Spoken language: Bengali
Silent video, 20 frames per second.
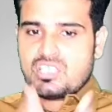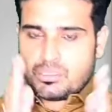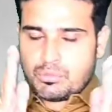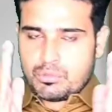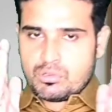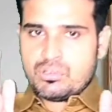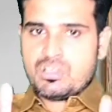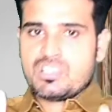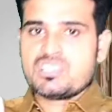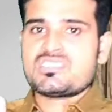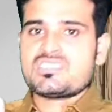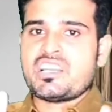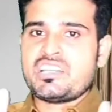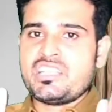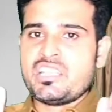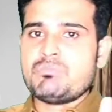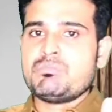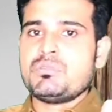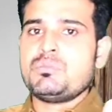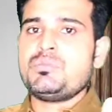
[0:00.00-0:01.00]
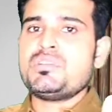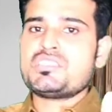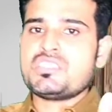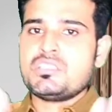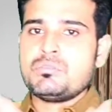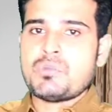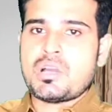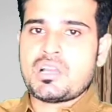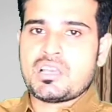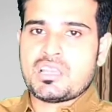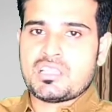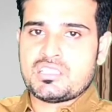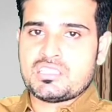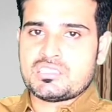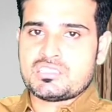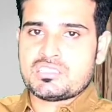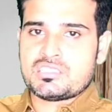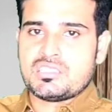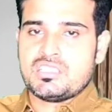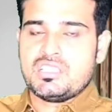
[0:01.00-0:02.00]
এবং স্টাডি এমবিবিএস ইন
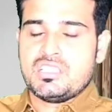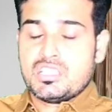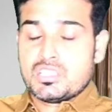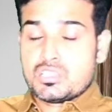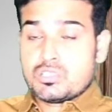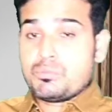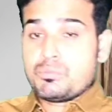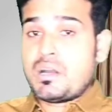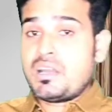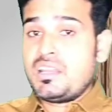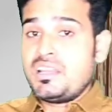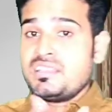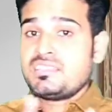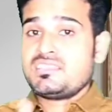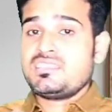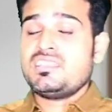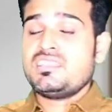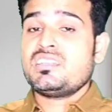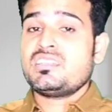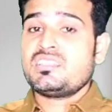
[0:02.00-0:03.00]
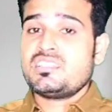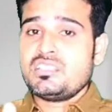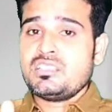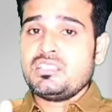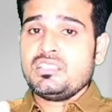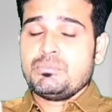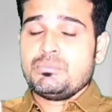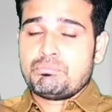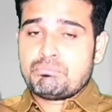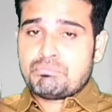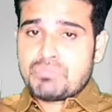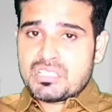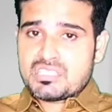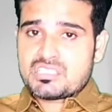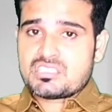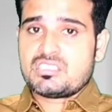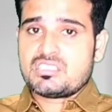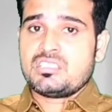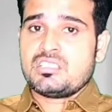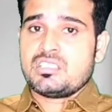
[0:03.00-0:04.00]
বাংলাদেশ তো বাংলাদেশে একটি
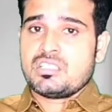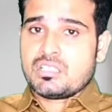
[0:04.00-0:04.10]
বেস্ট